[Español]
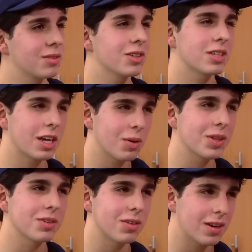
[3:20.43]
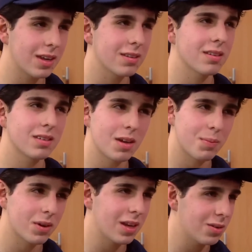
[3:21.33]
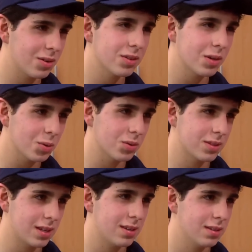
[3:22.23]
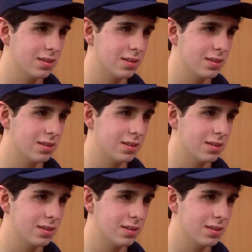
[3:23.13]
yo sé que cuando sonríes así es porque algo no te gusta.